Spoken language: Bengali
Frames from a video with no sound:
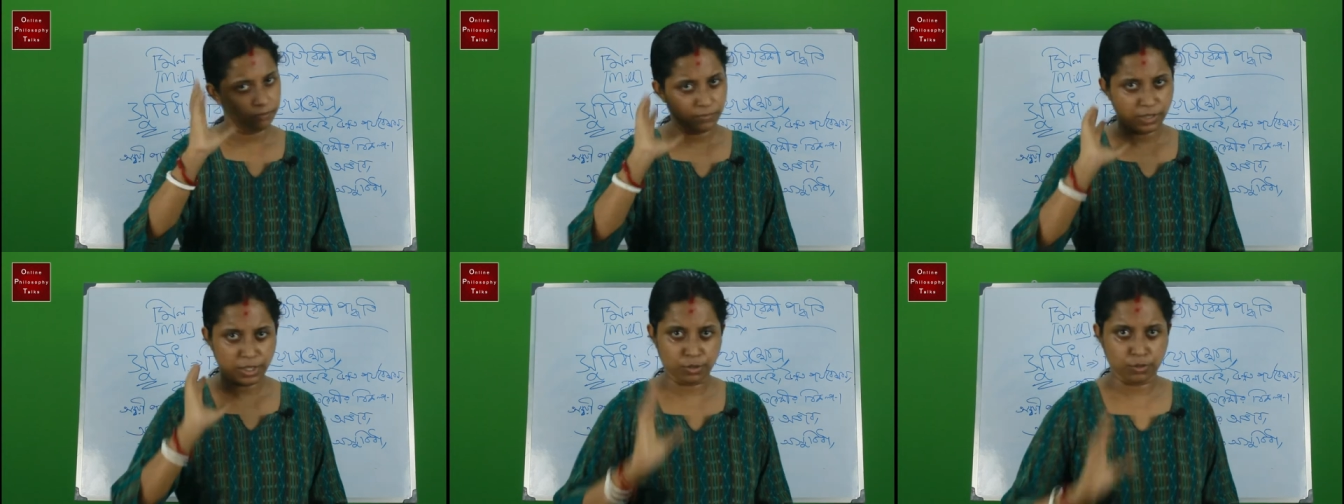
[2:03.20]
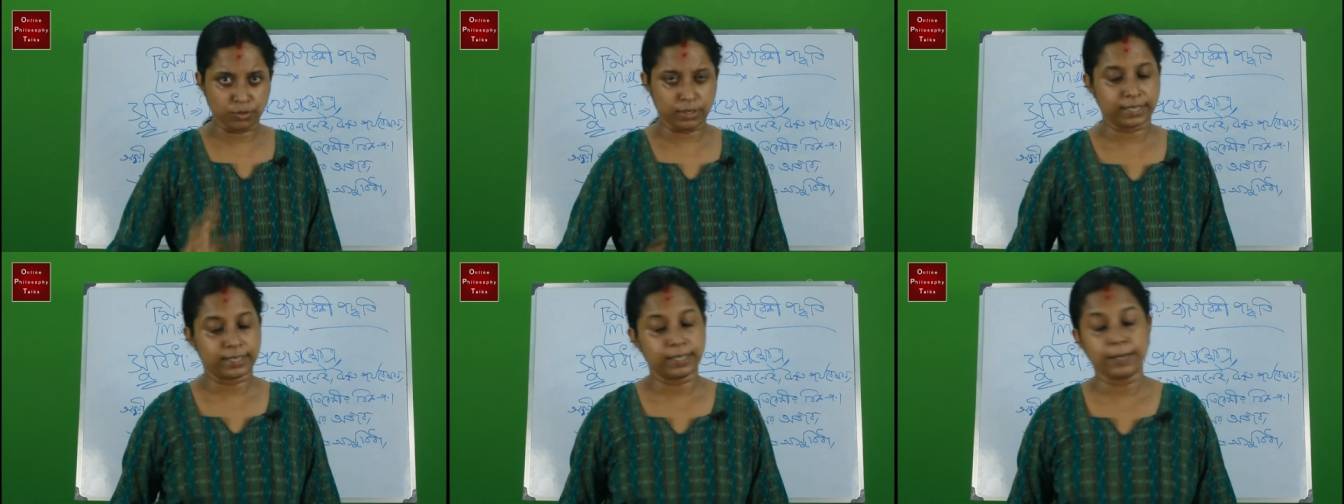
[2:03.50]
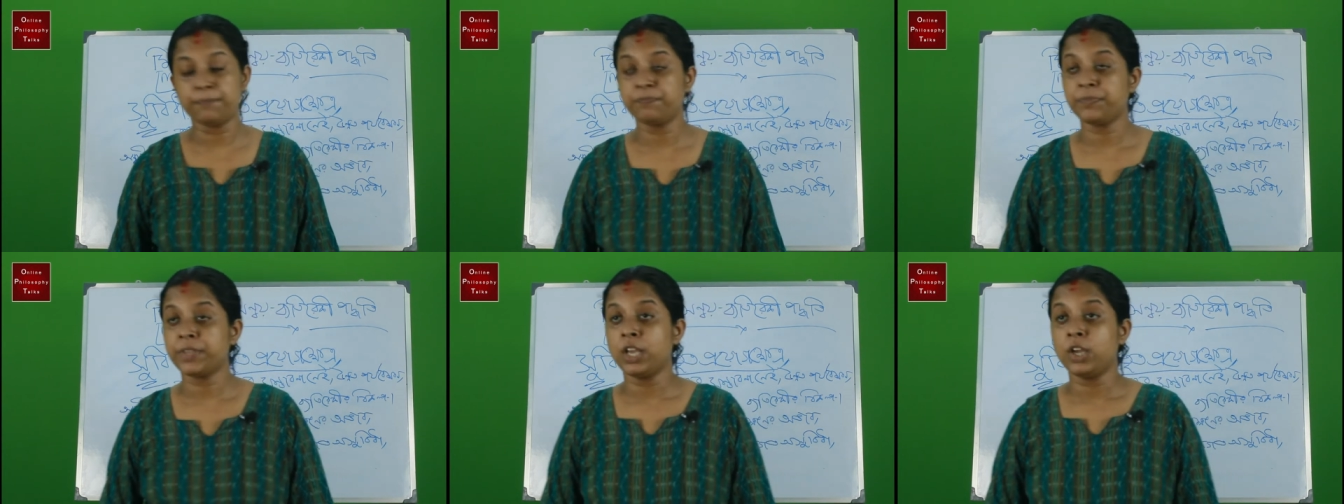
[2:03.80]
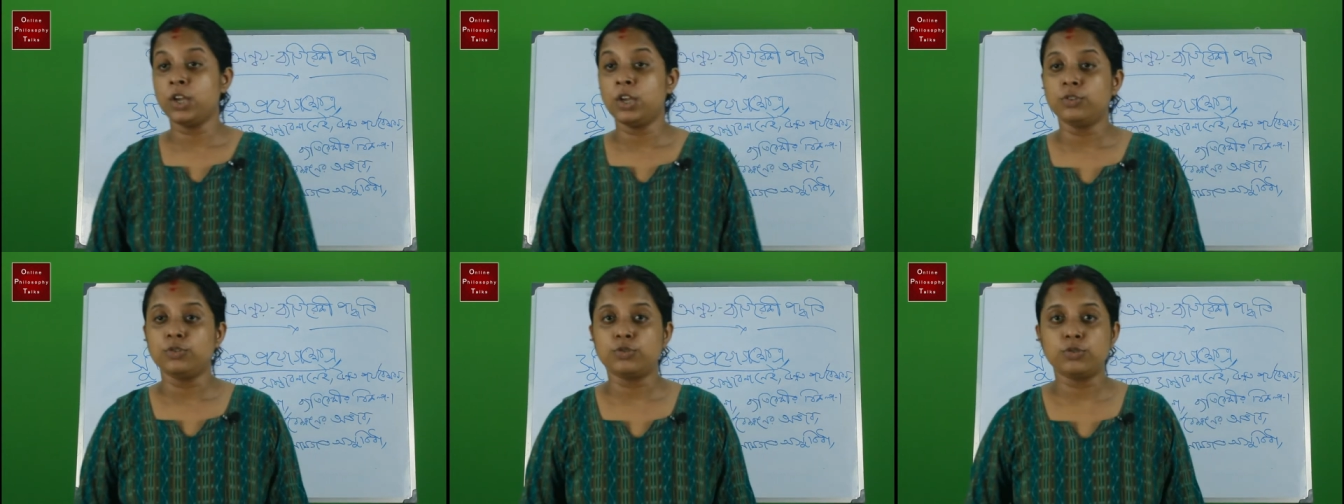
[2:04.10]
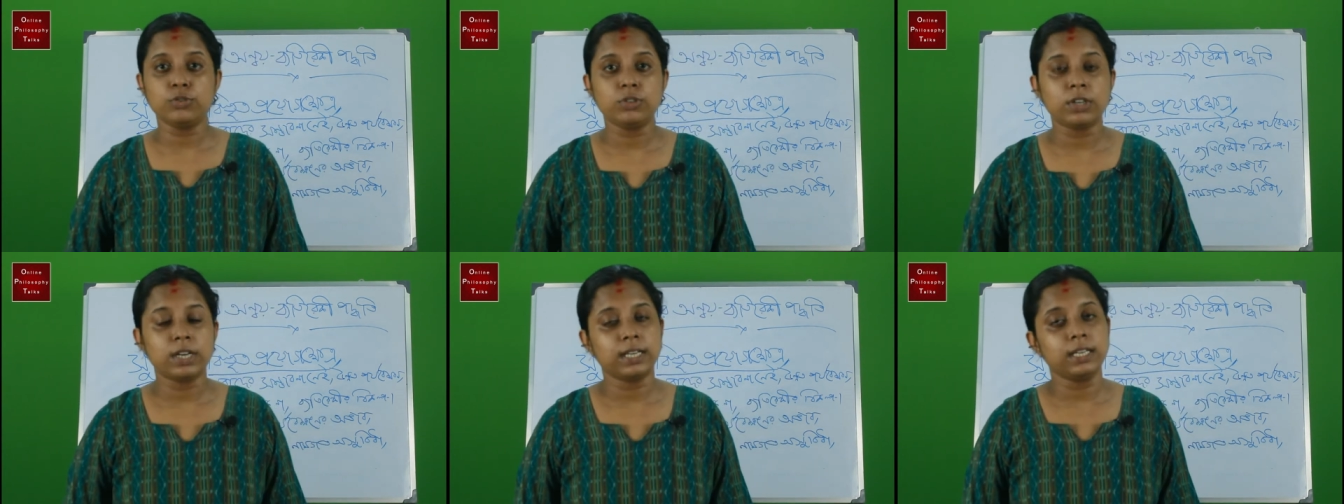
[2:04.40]
কিছু একটা
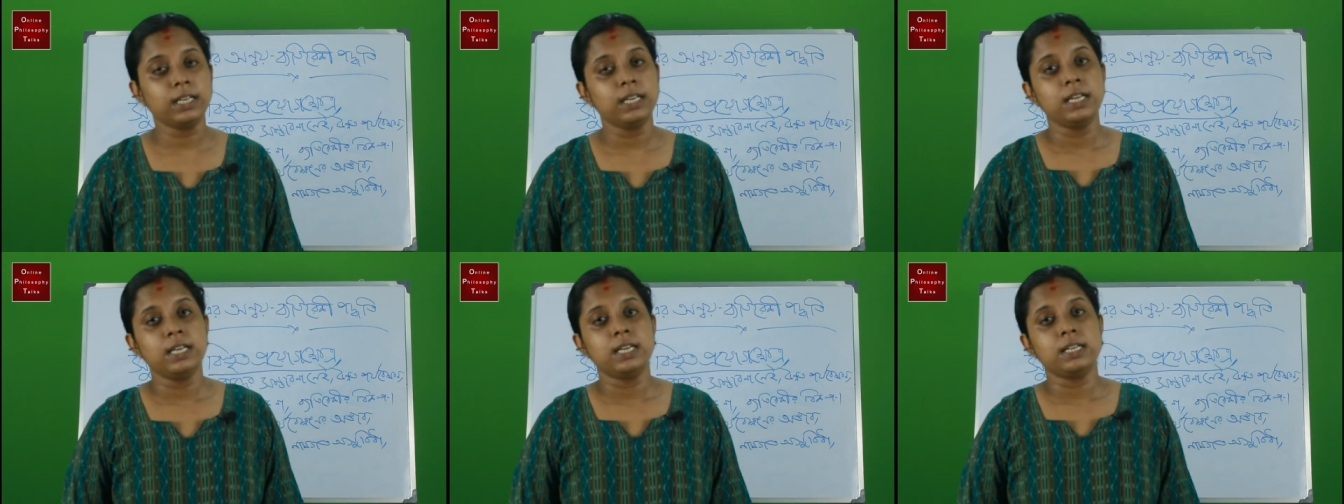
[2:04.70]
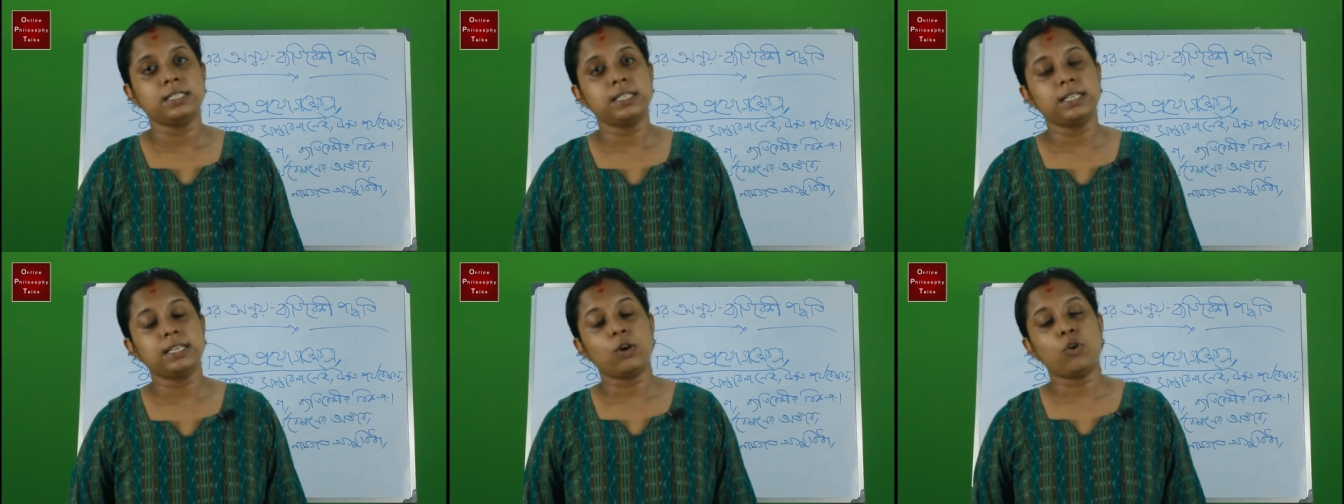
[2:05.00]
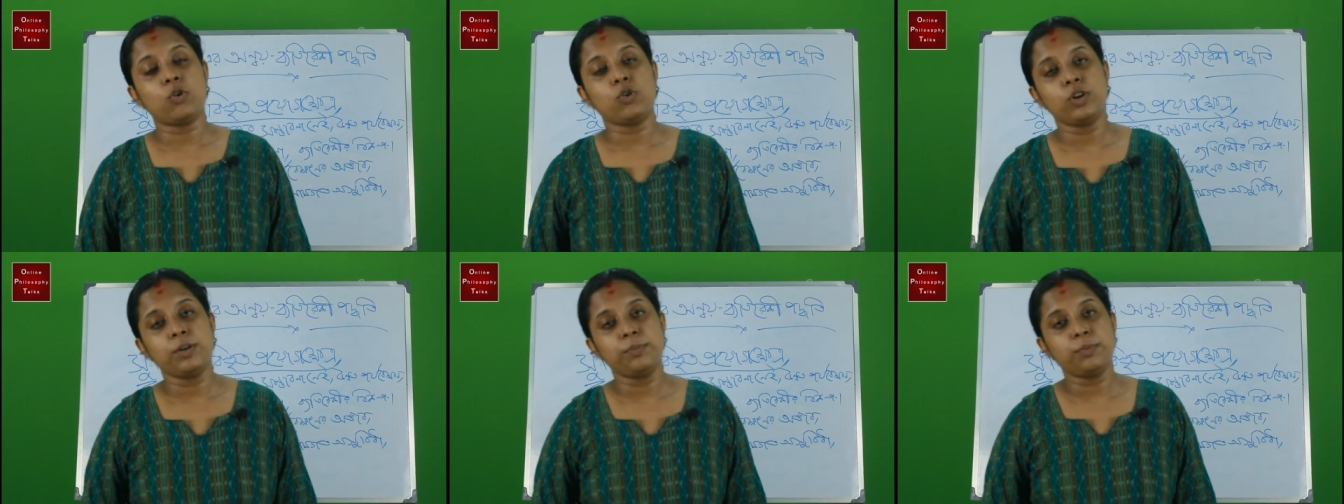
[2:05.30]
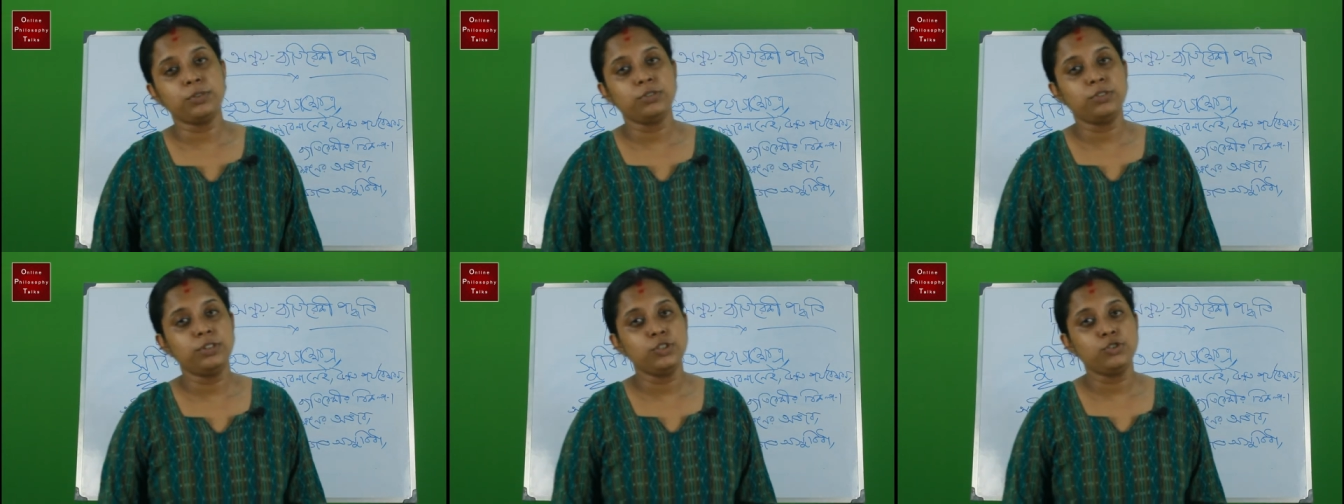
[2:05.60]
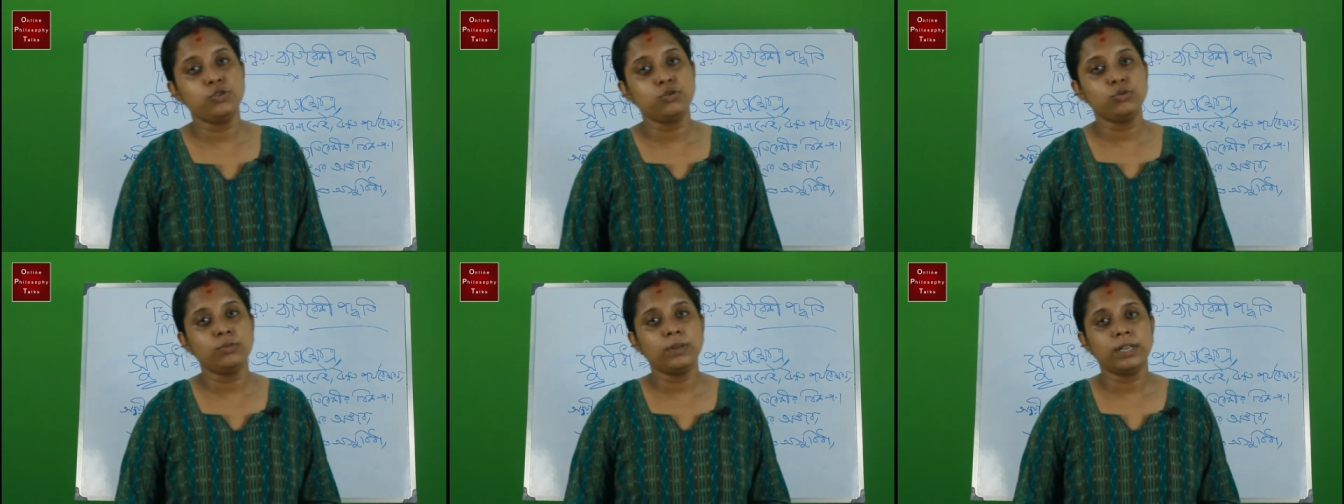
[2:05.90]
সুতরাং অন্য পদ্ধতি
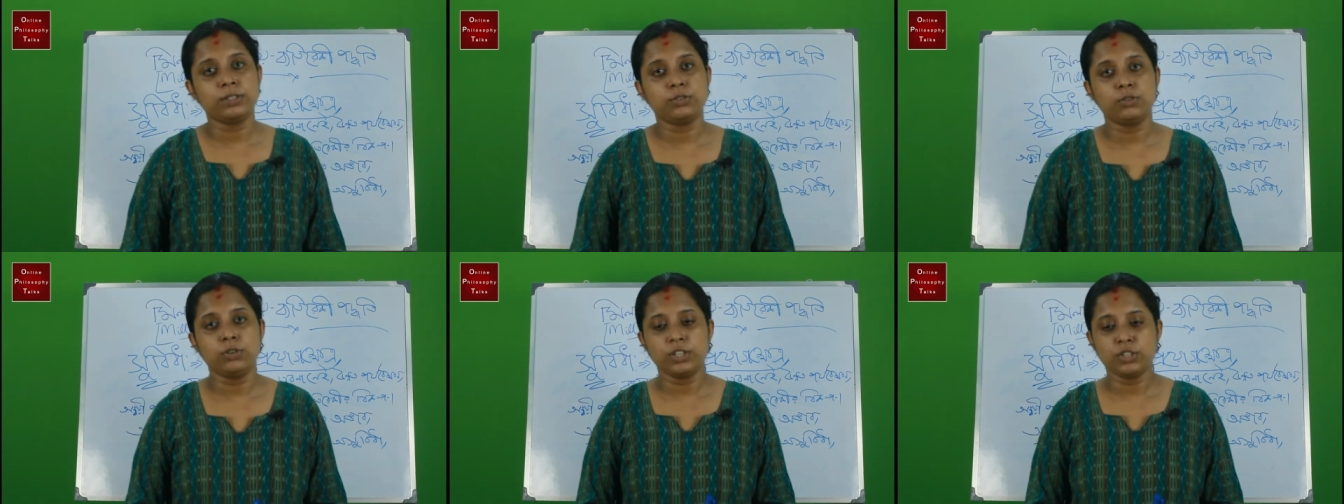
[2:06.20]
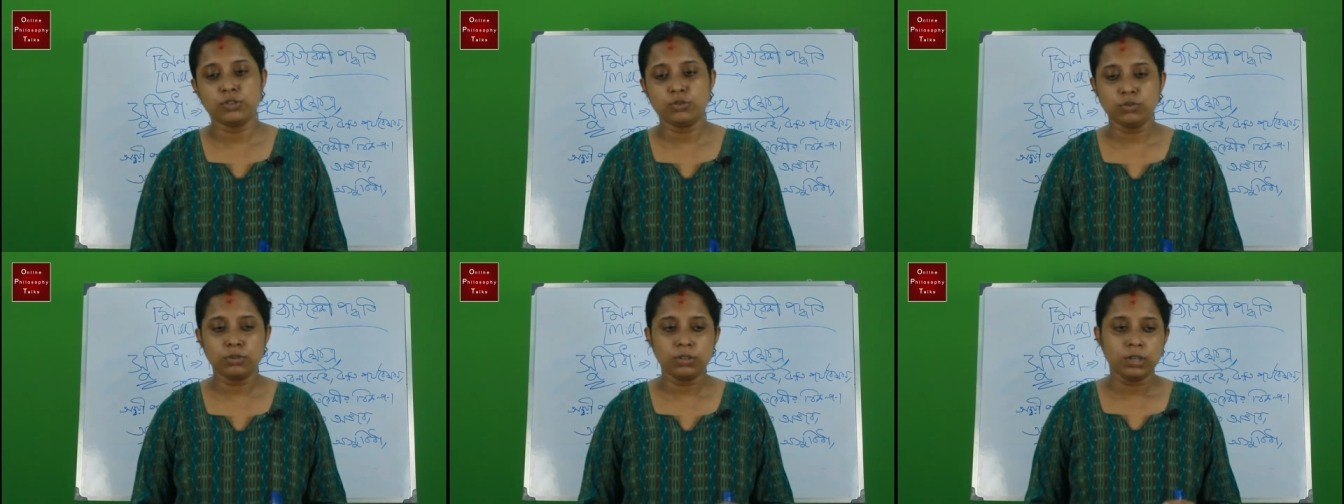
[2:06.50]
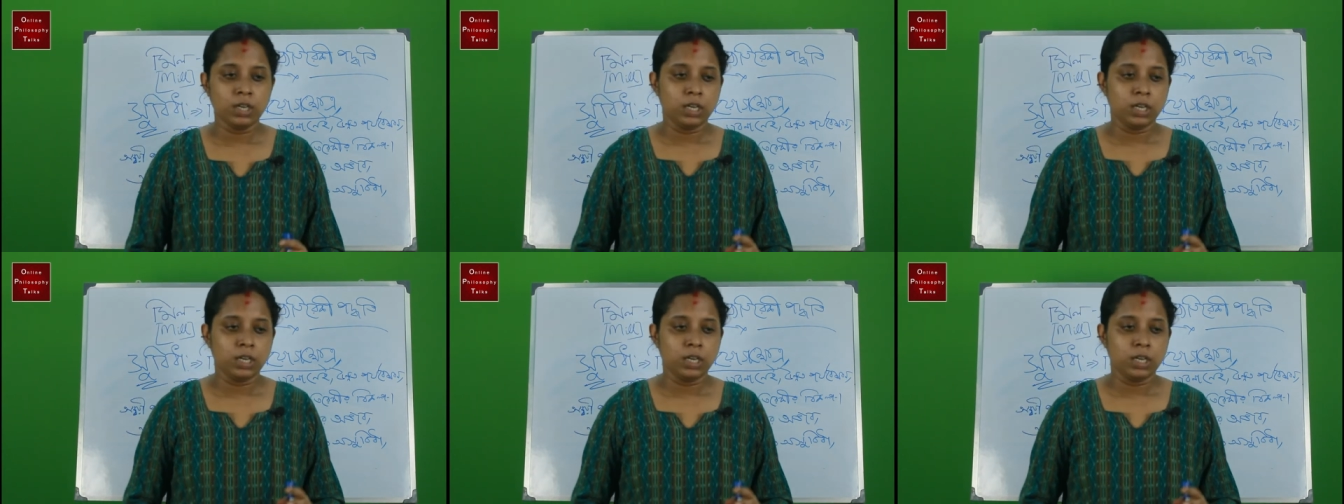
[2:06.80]
শুধুমাত্র কিছু